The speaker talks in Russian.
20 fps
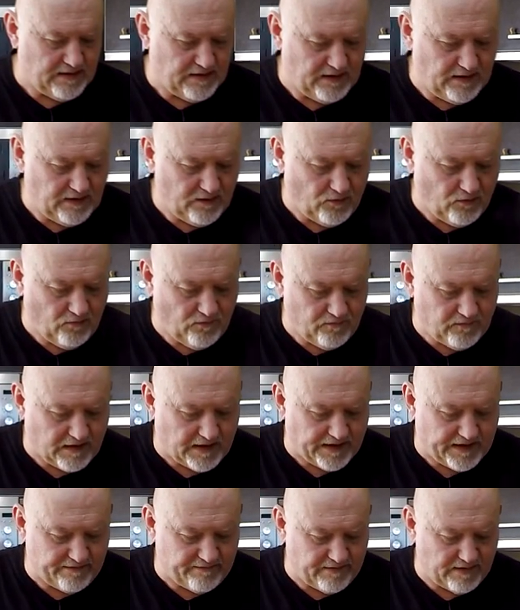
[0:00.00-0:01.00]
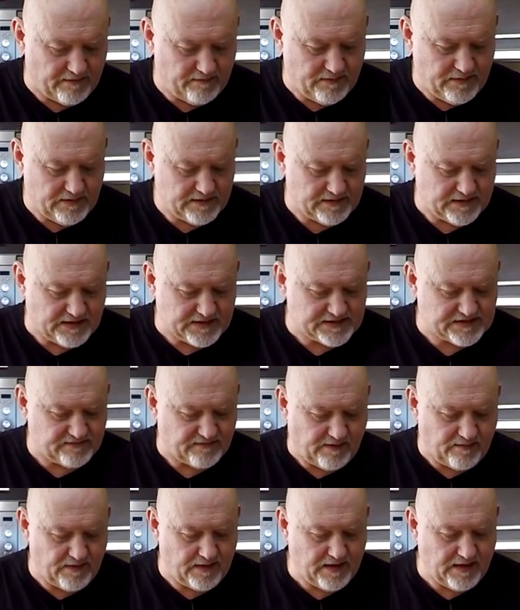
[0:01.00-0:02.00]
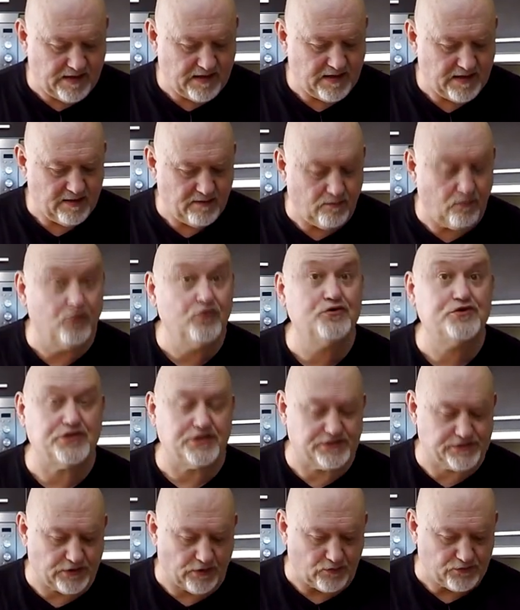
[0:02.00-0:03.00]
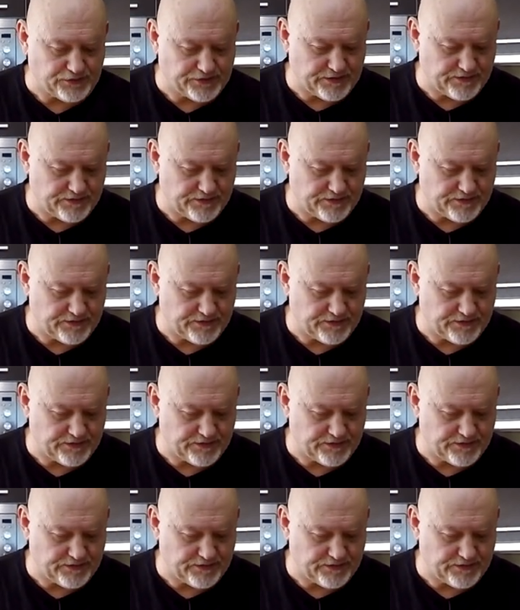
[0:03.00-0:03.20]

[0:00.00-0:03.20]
и увариваем наш с вами будущий соус.